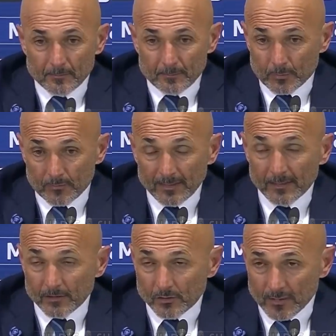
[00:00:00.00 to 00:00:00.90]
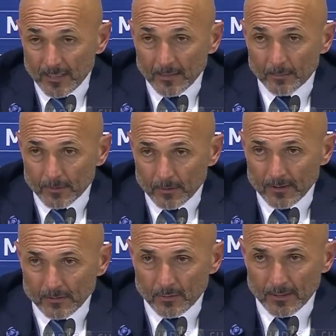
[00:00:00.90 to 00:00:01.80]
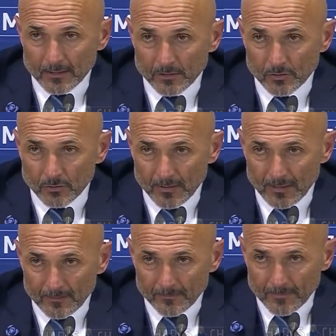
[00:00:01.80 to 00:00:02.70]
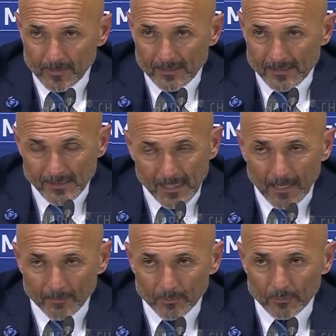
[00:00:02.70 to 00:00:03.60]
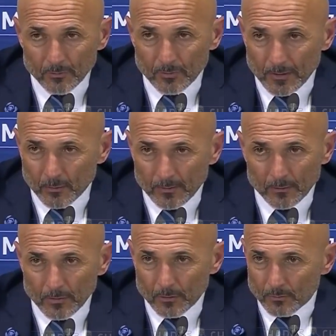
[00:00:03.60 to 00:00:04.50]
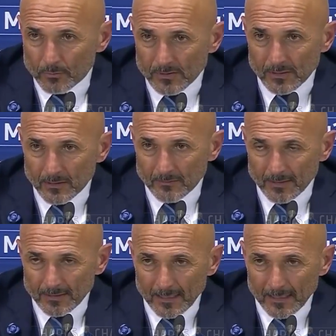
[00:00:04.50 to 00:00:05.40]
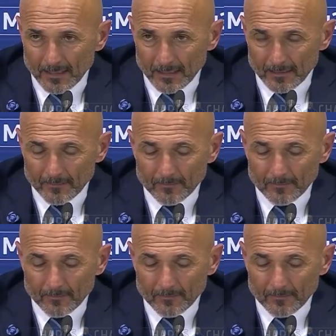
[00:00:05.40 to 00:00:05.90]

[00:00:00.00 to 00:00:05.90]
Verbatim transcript: provando a giocare perché è una squadra che gioca, si aprono e quando riconquisti devi andare